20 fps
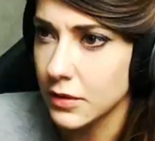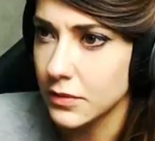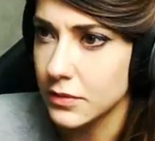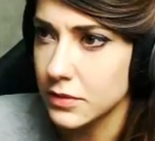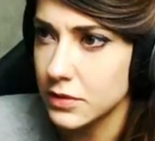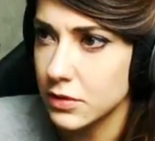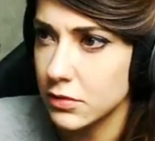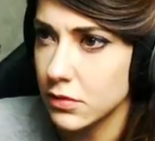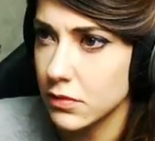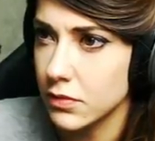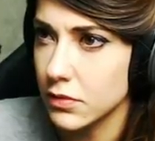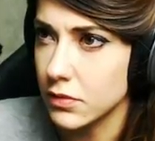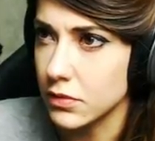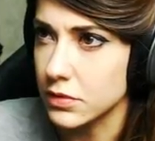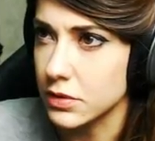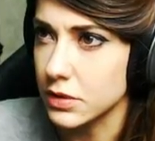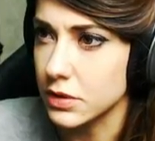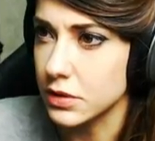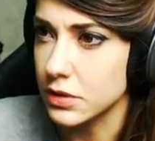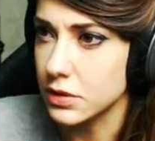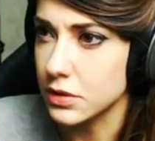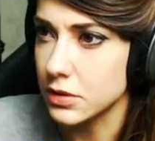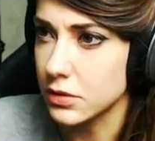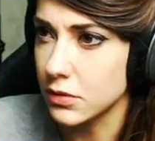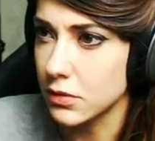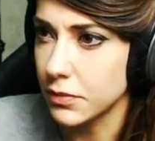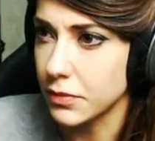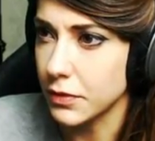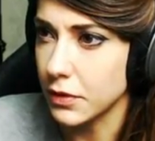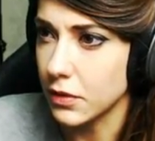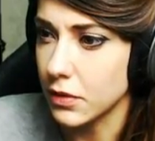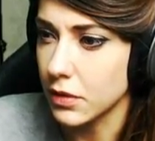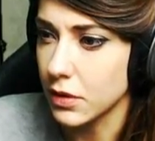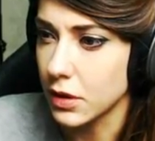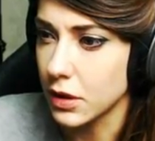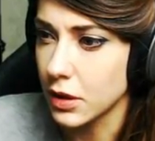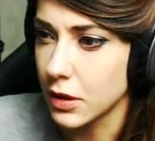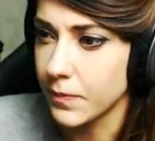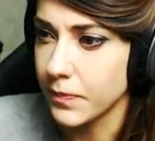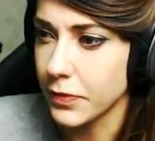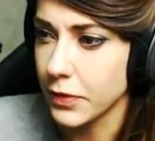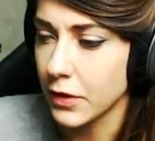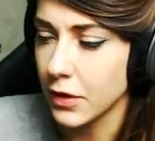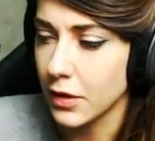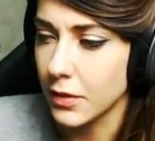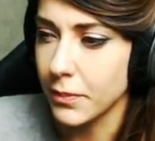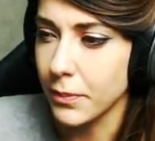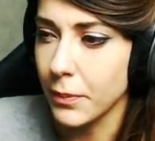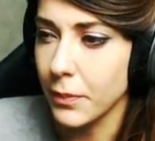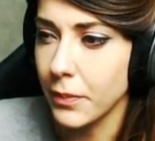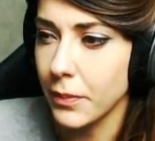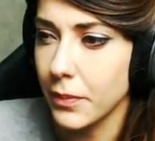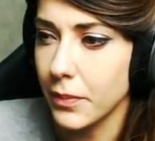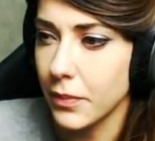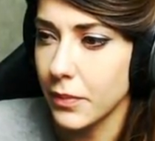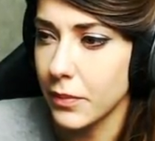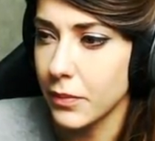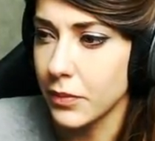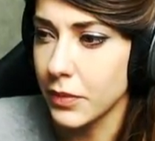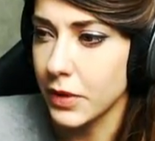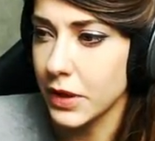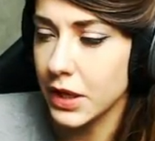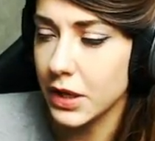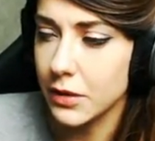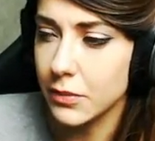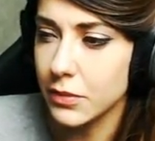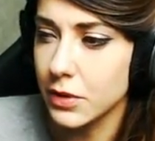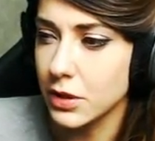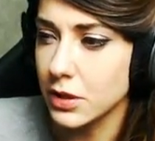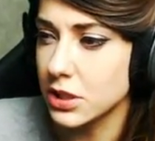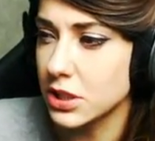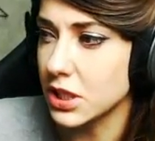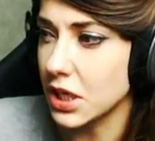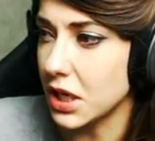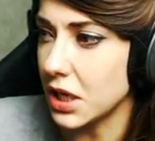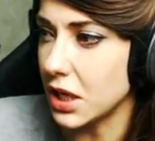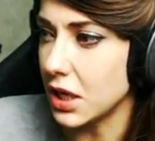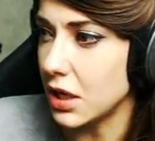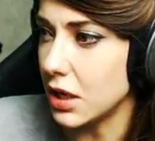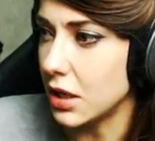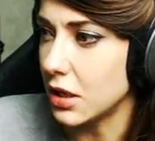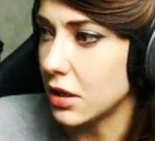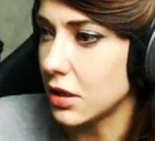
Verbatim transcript: Chcę tu wrócić z lupą. M mi Michelle.